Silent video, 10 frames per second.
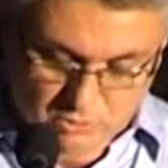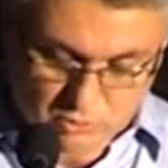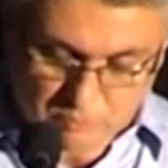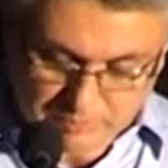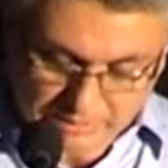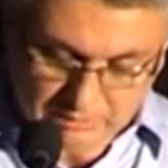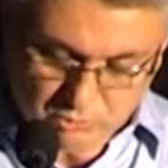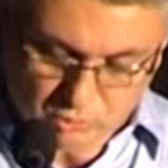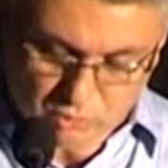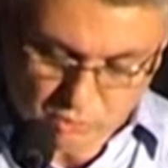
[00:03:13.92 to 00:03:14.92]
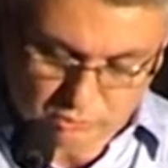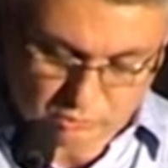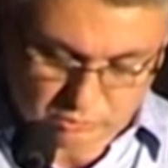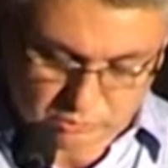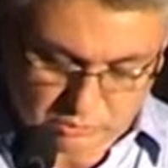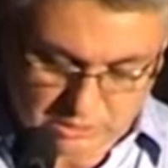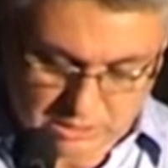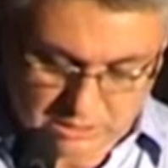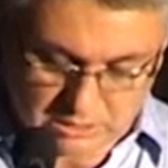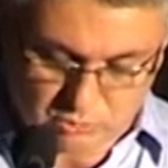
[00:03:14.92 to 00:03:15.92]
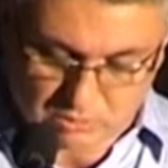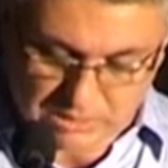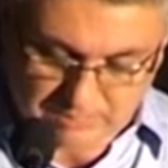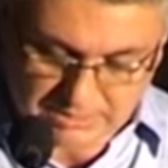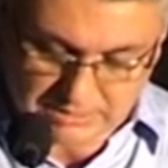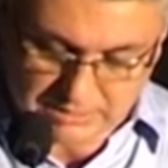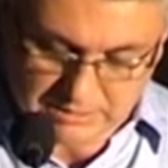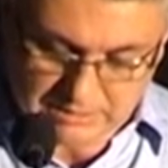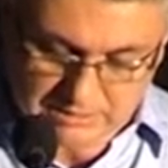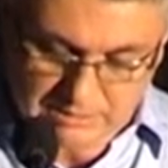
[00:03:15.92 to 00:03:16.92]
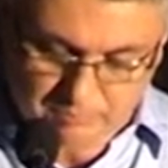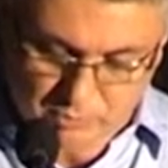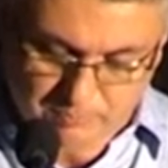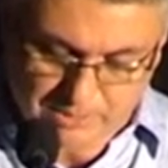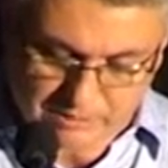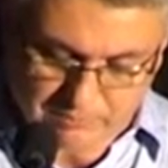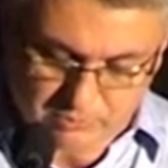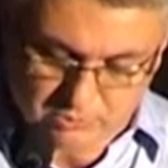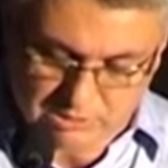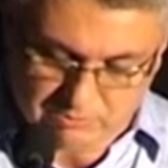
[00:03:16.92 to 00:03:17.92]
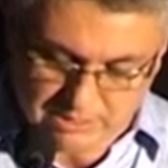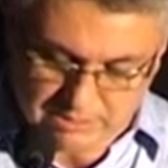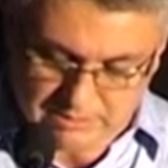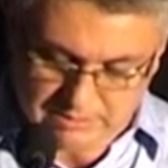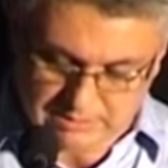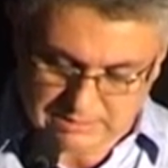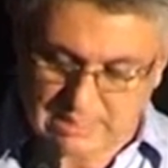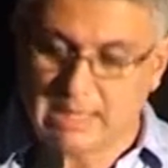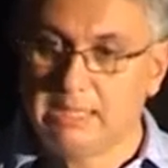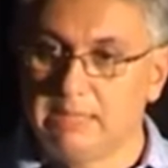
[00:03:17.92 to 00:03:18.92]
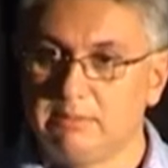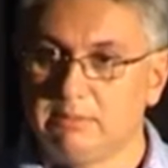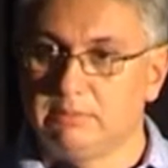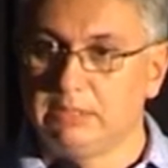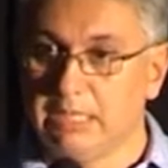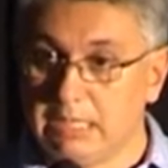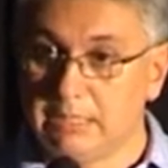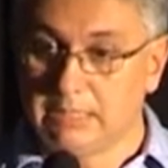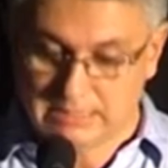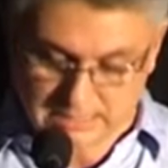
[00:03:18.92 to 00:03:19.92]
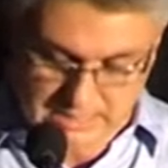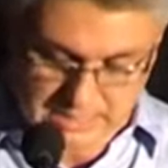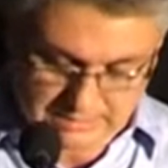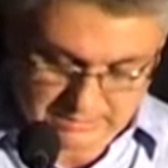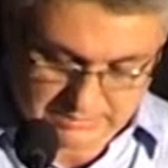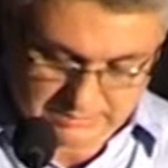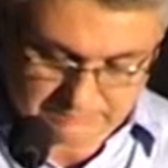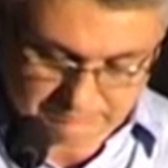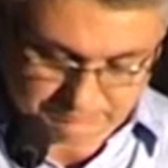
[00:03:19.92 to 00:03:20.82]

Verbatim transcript: compartido con otros que desde sus capacidades y propias responsabilidades hagan estas tareas.